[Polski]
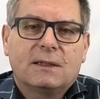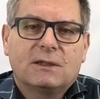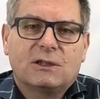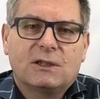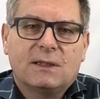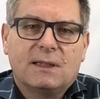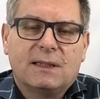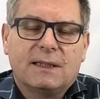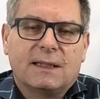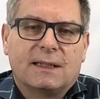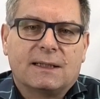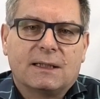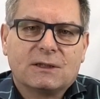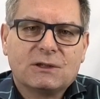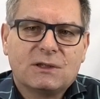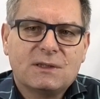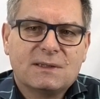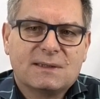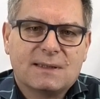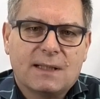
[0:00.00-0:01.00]
czyli
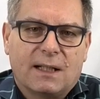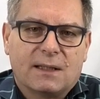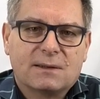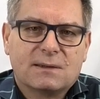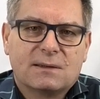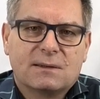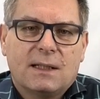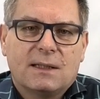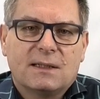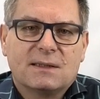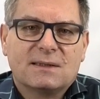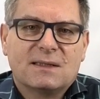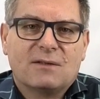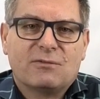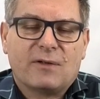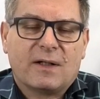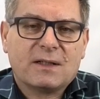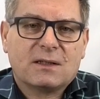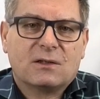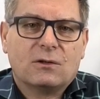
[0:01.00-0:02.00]
każdy z nas jest de
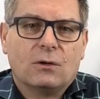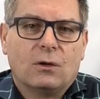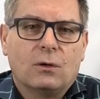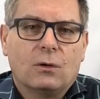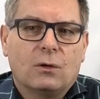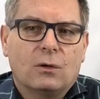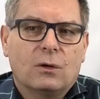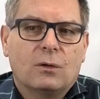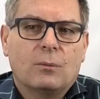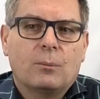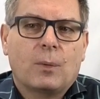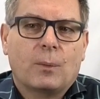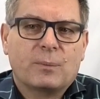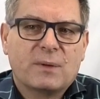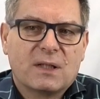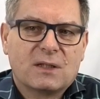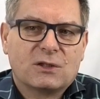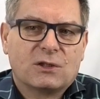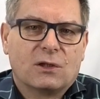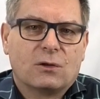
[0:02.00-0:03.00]
facto po
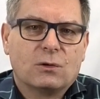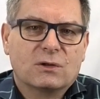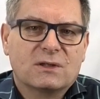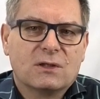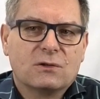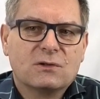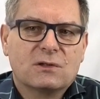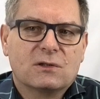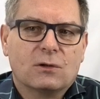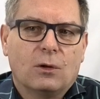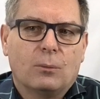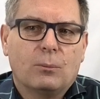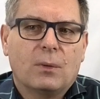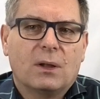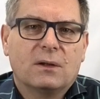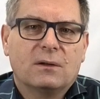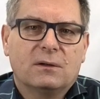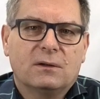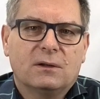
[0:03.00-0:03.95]
pierwsze chodzącą